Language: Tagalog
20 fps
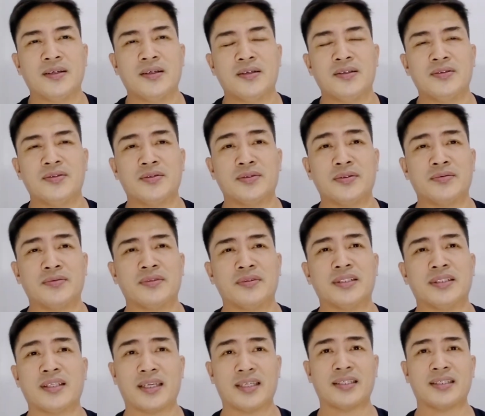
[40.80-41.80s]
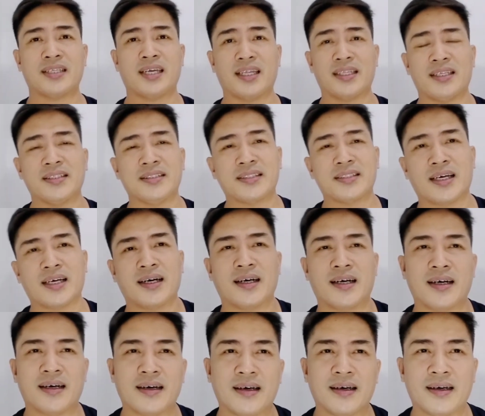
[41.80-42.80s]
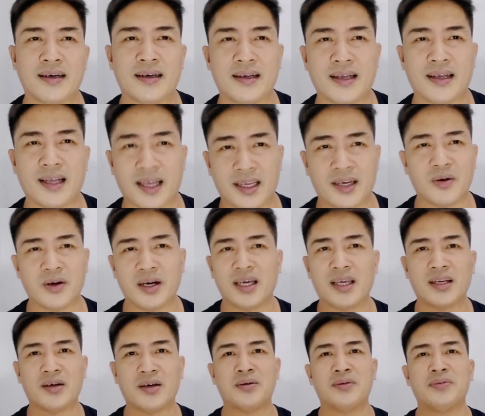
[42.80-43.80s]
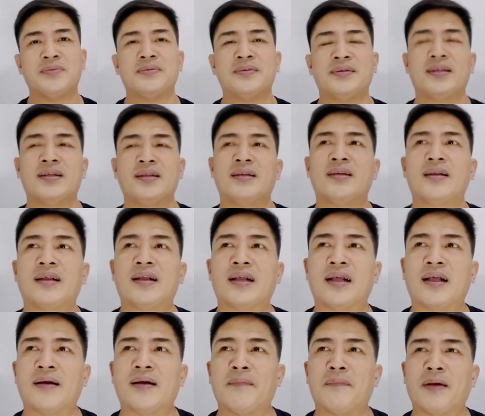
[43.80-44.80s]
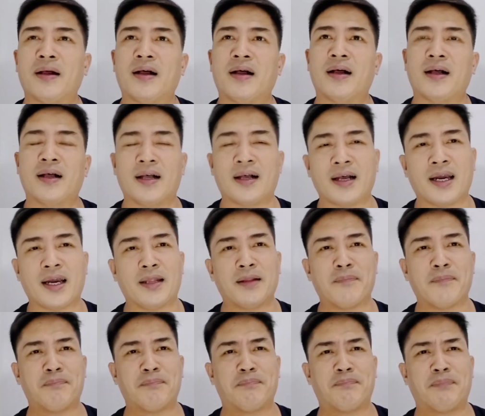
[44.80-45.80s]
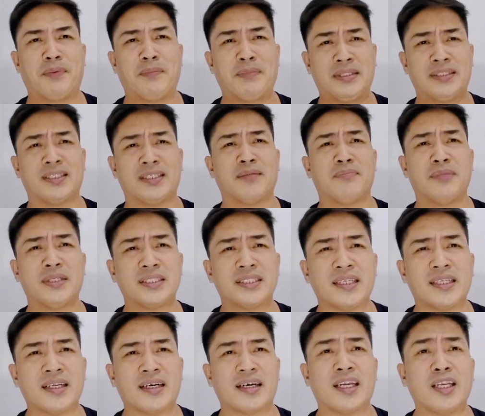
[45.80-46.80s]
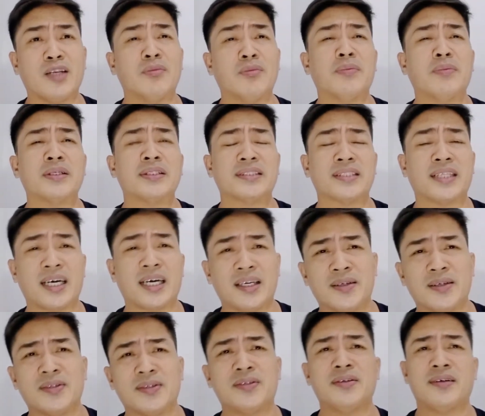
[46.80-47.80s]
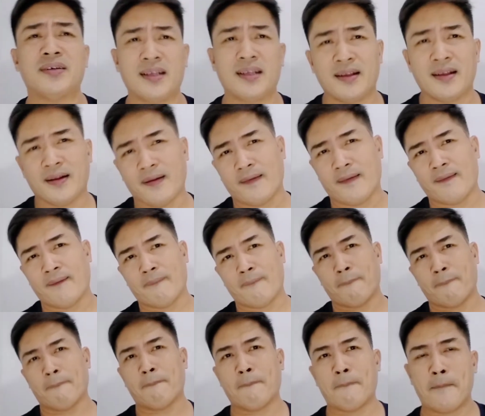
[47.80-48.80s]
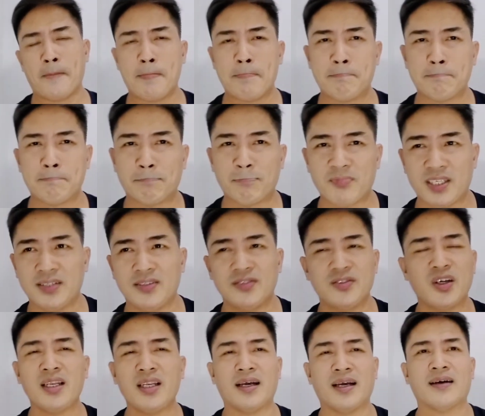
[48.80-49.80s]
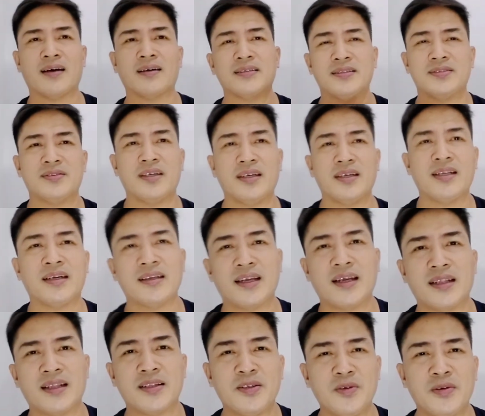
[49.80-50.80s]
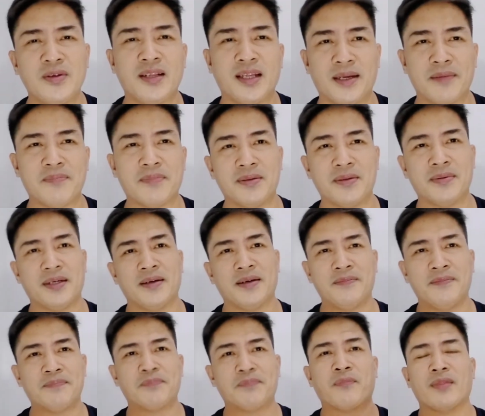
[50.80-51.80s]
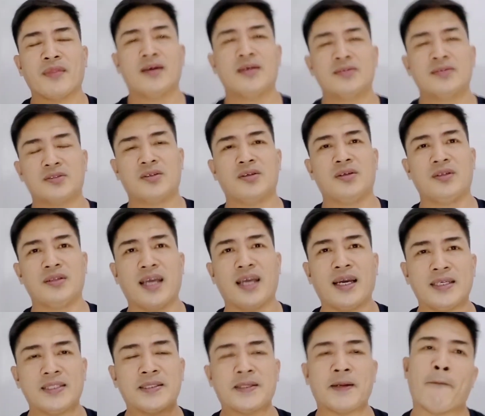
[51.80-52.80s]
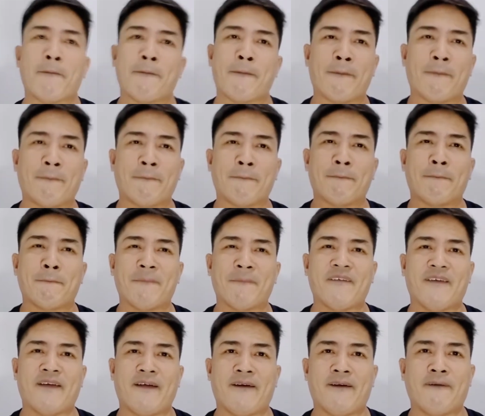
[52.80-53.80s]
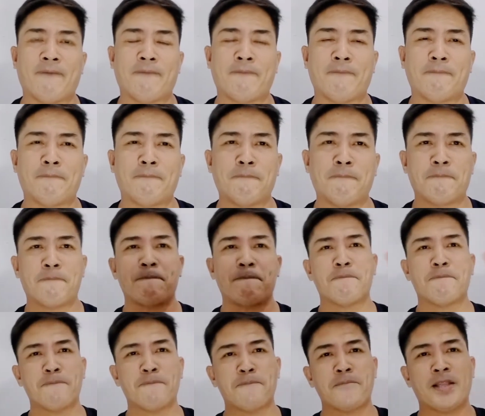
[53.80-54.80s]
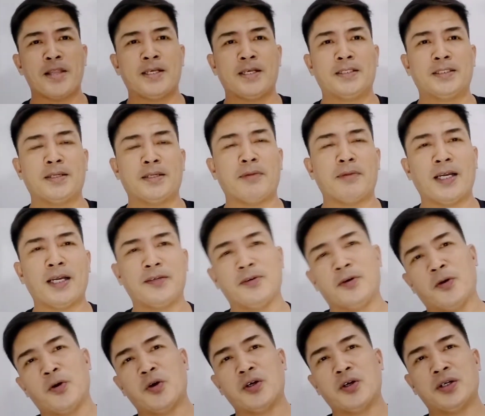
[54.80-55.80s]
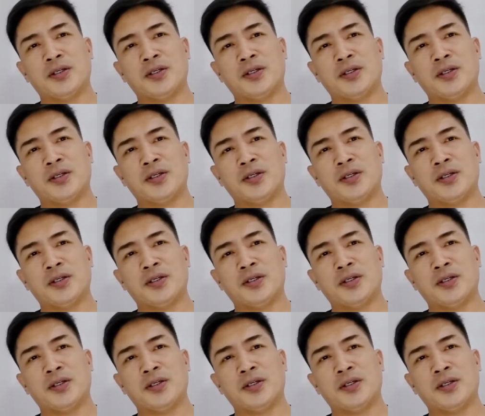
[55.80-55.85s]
yung stress natin sa araw-araw. Uh, kahit paminsan-minsan lang ilumabas eh, tayo. Um, enjoy lang. Enjoy lang natin yung life, di ba? So, yan guys. Um, samahan nyo ako